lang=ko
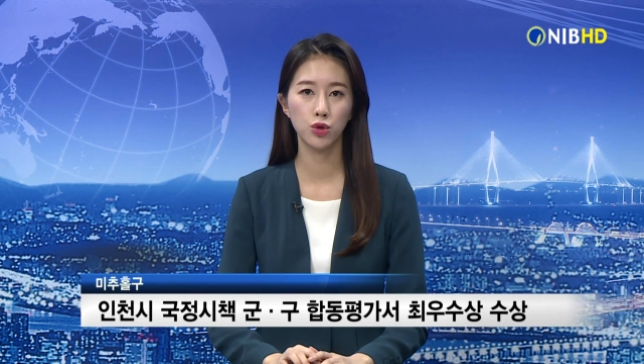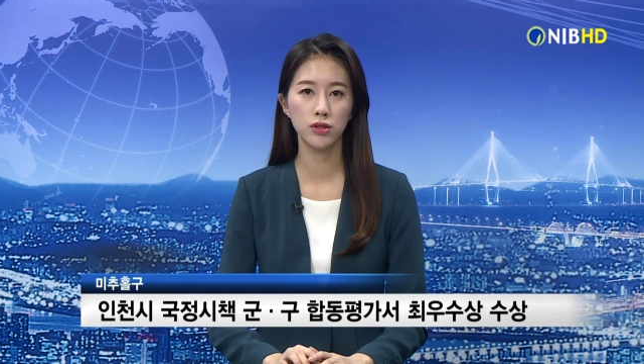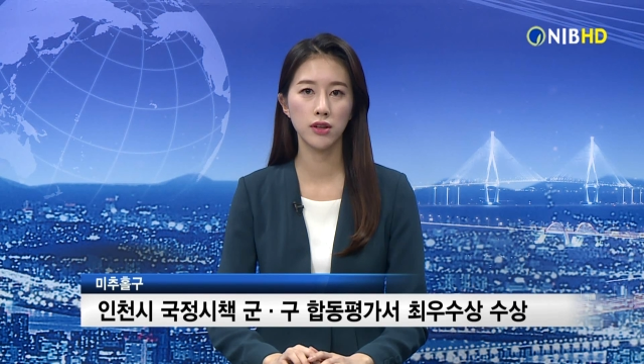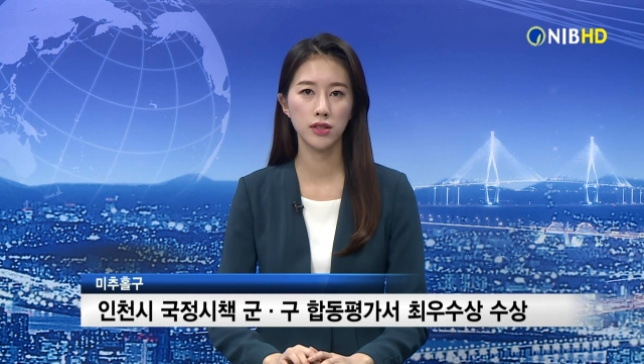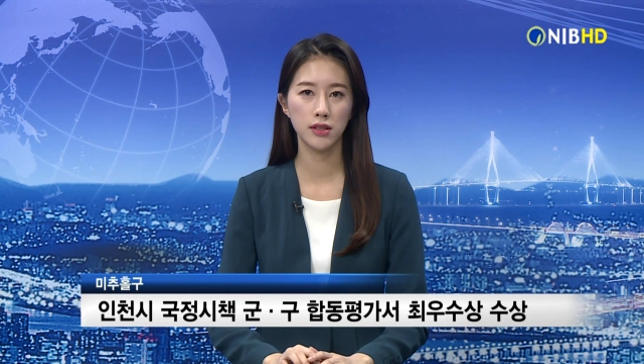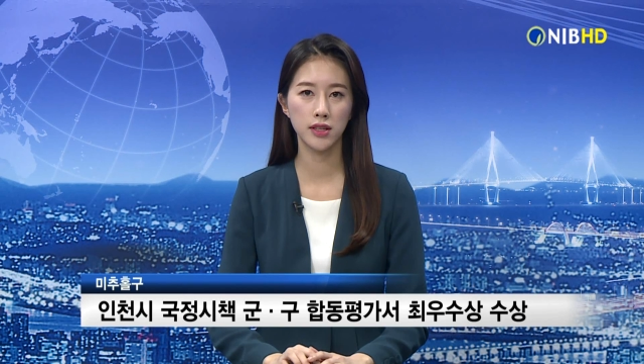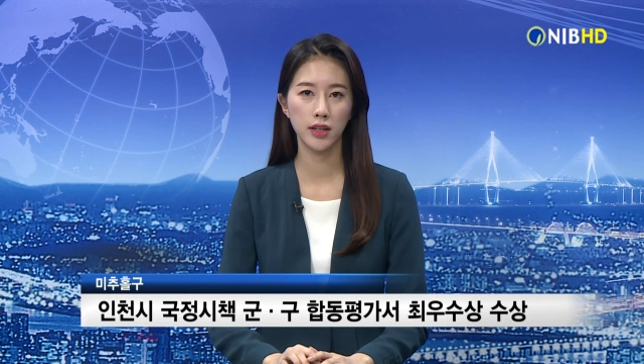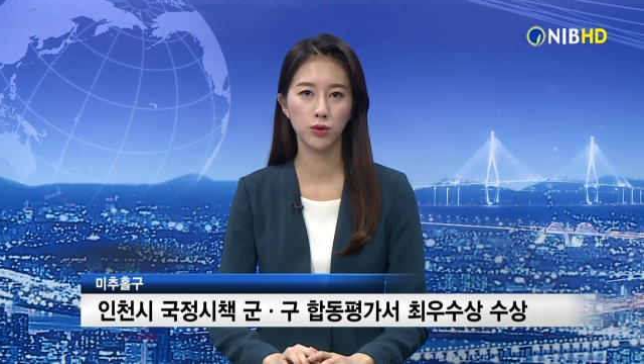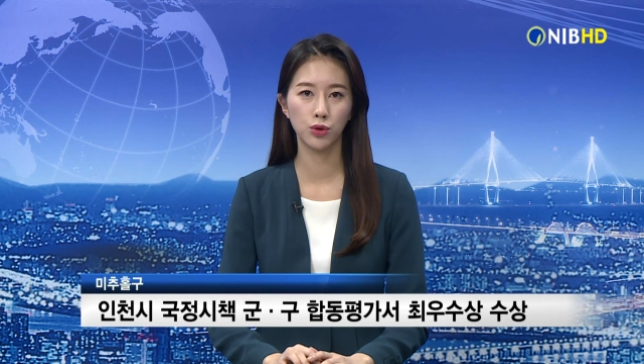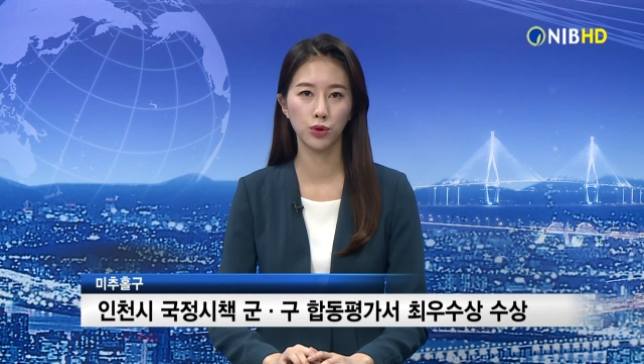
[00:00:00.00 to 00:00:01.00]

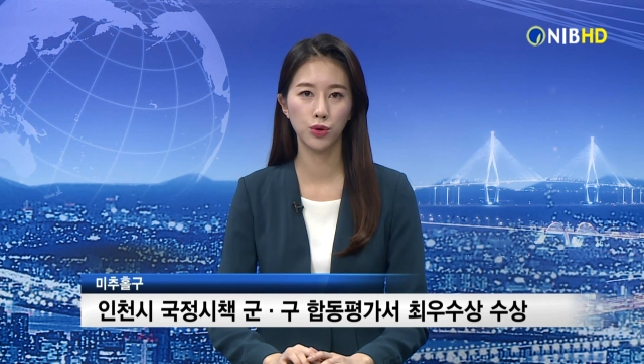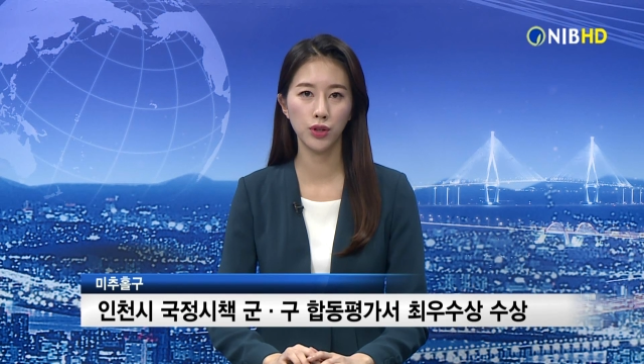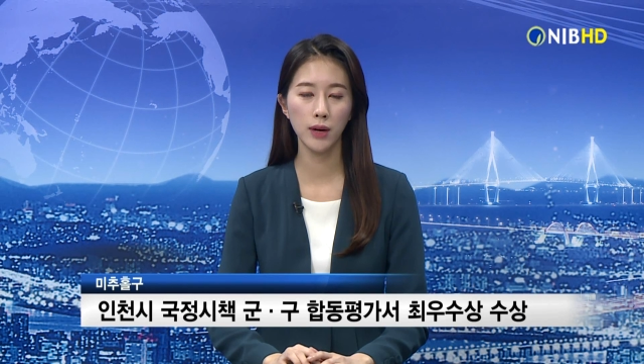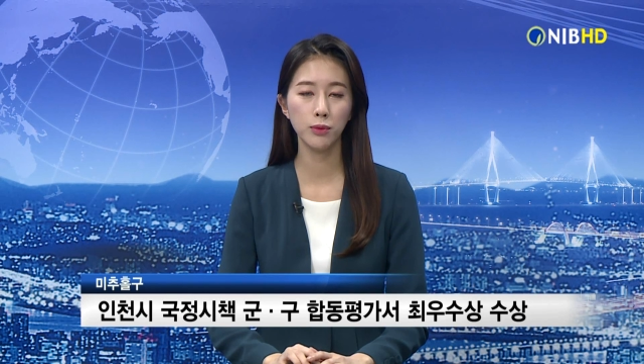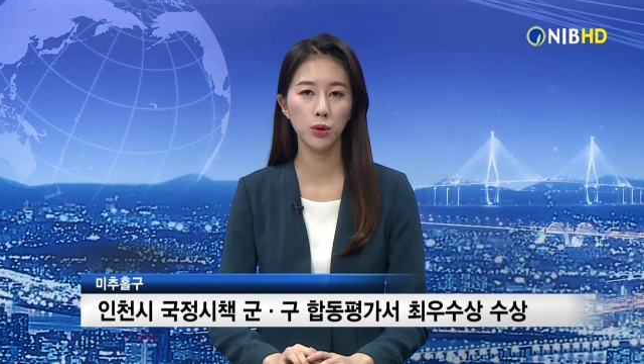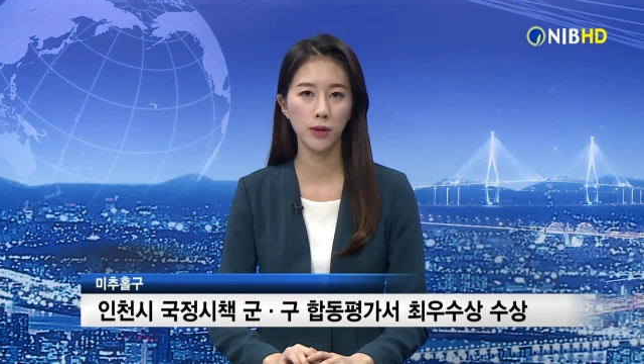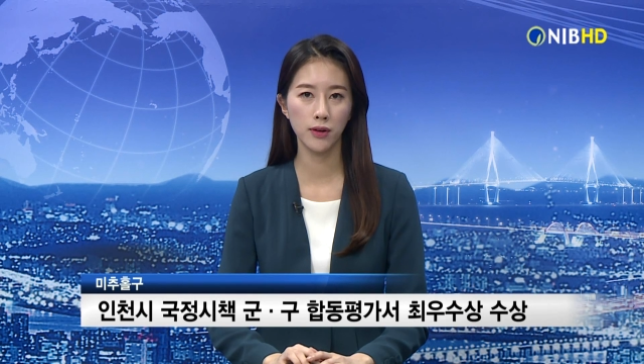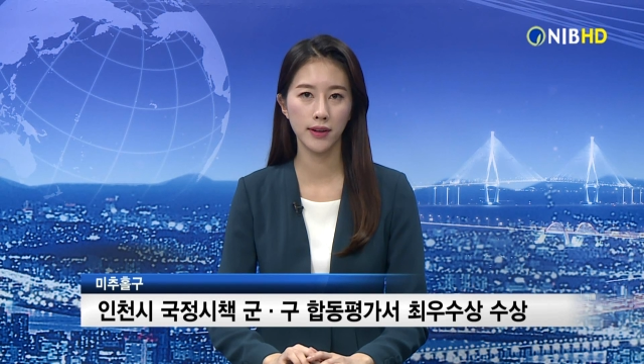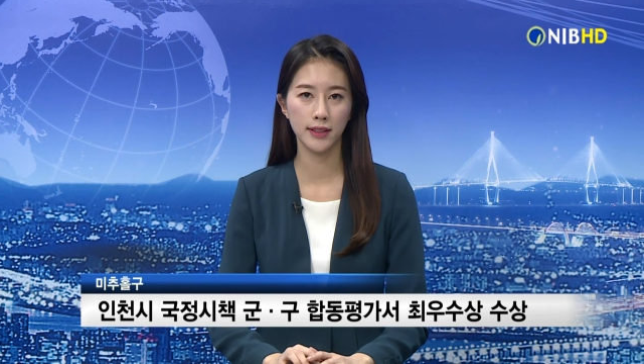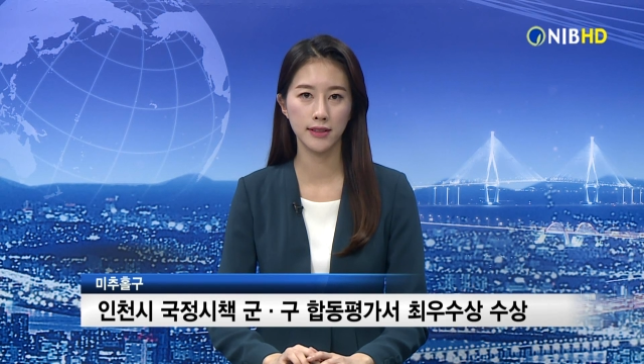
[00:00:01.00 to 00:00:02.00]
국정시책 군구
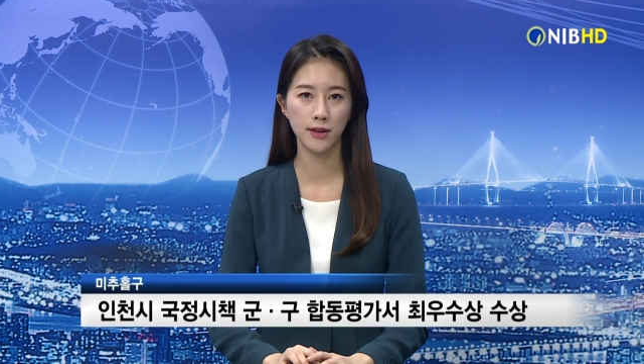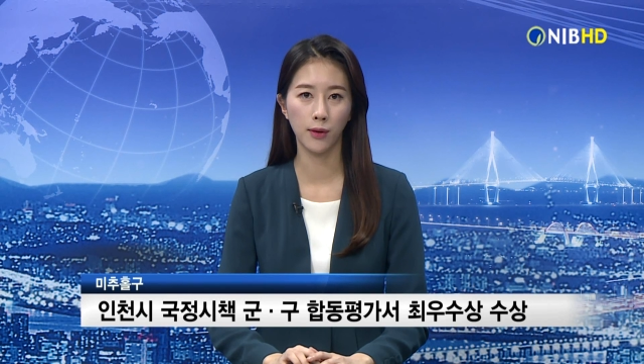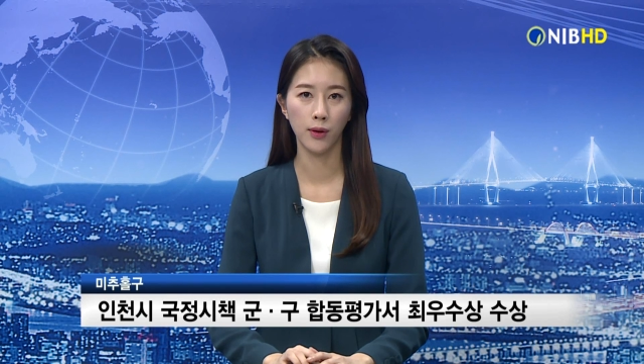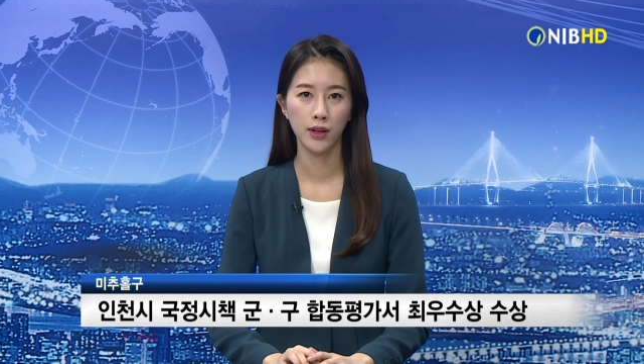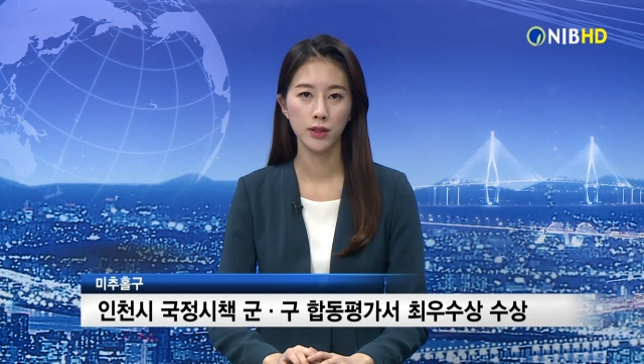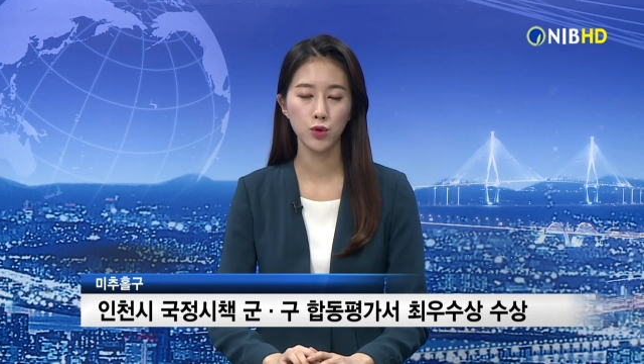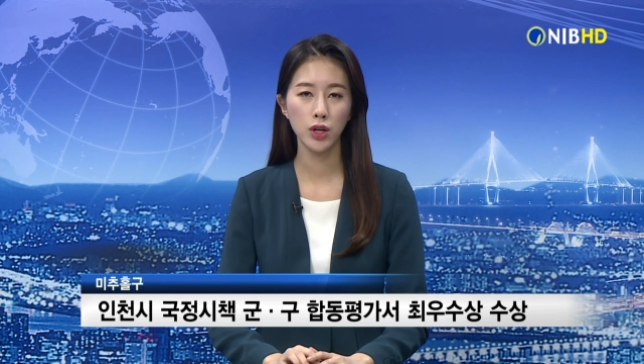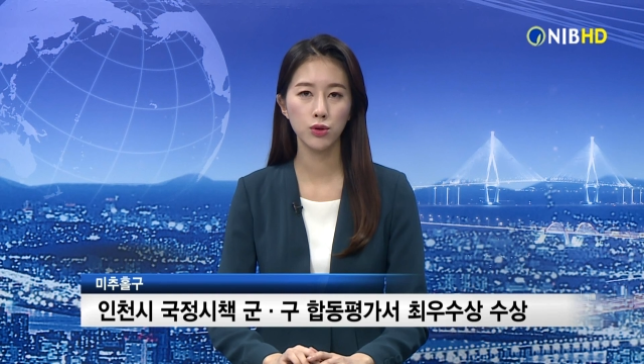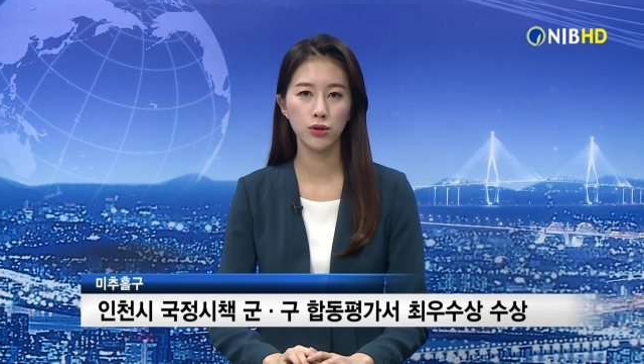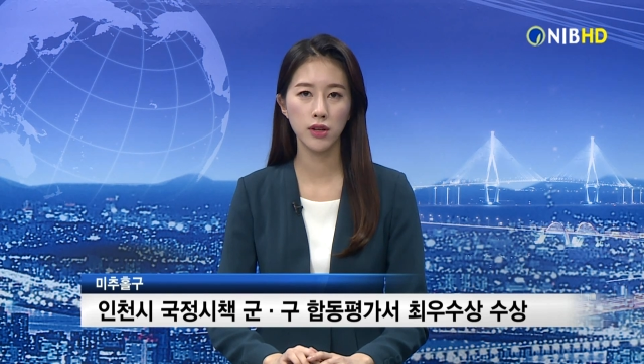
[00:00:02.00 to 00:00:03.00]
합동평가에서
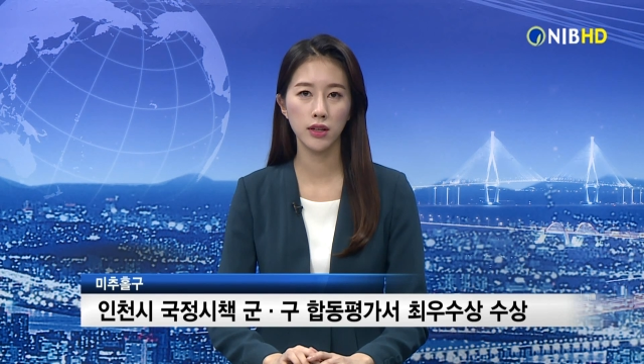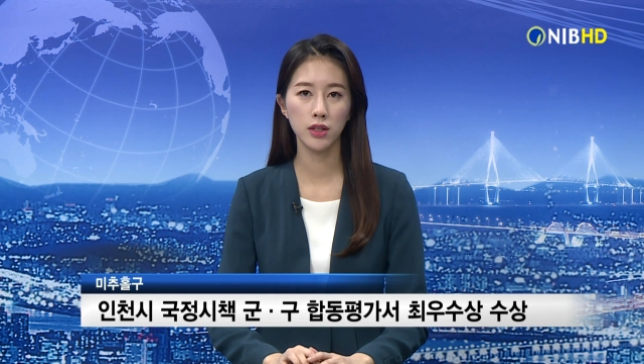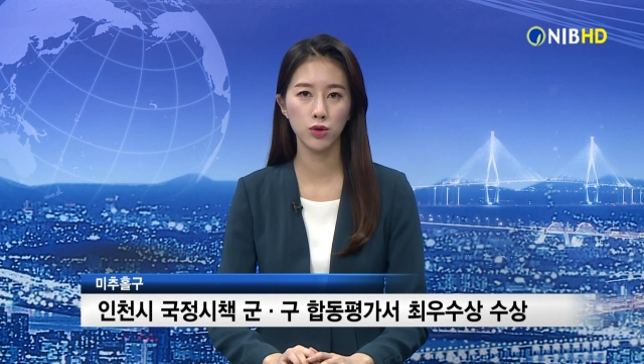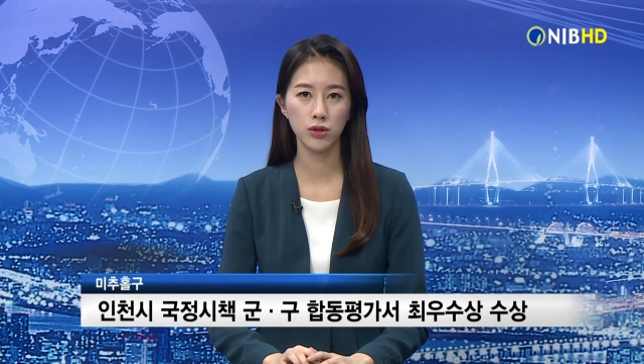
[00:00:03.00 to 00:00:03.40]
최우수상을